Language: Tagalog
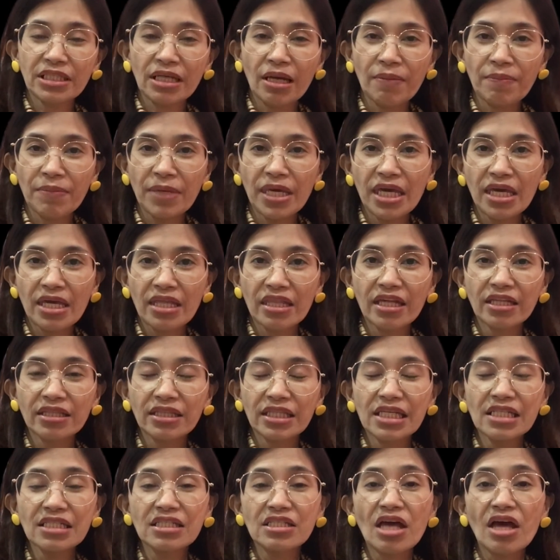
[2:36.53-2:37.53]
kami. That
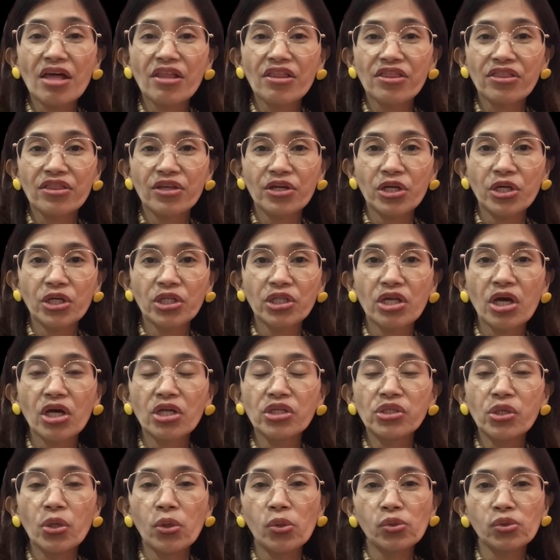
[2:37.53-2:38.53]
is third
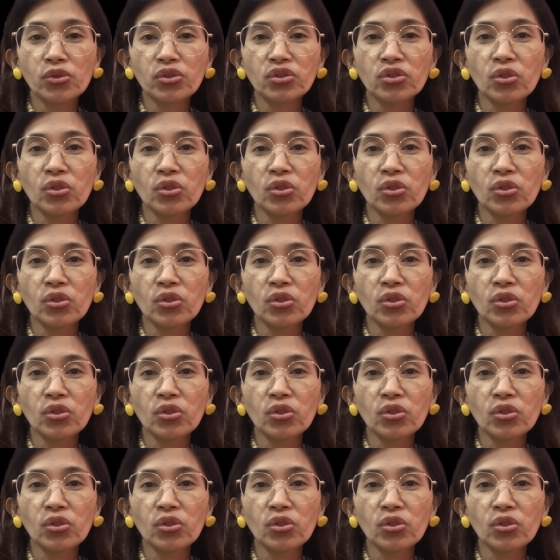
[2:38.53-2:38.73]
dose.